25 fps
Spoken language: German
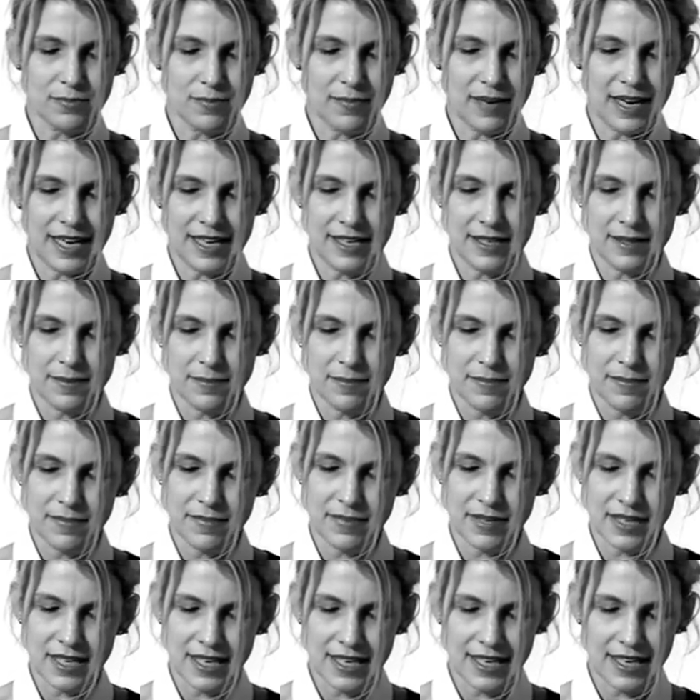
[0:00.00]

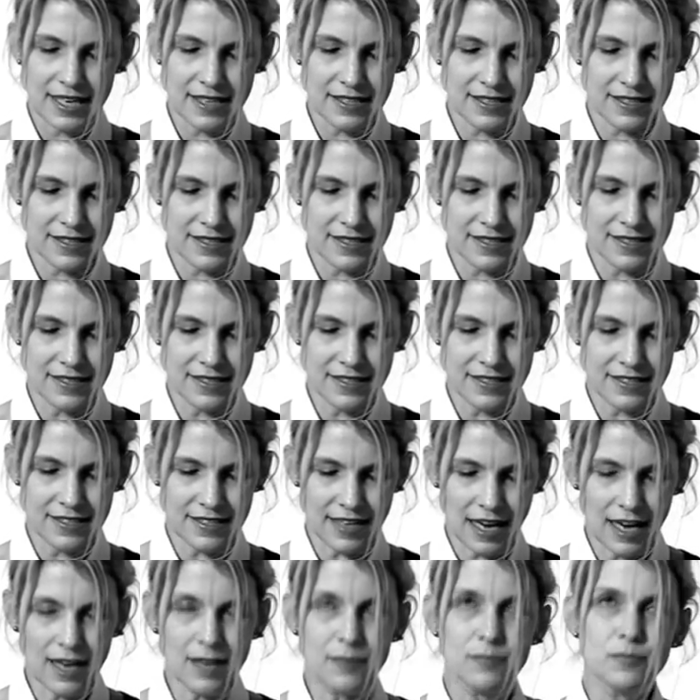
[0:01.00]
meinem ersten
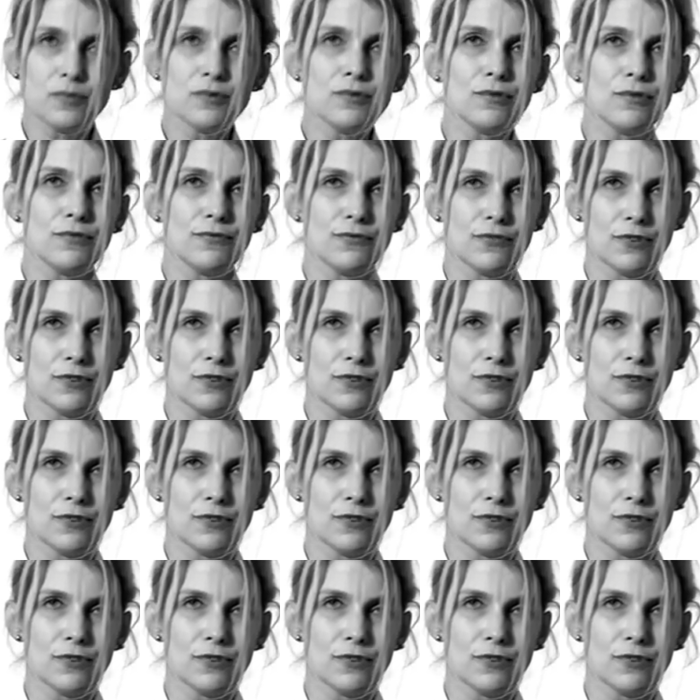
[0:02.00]
Sachbuch.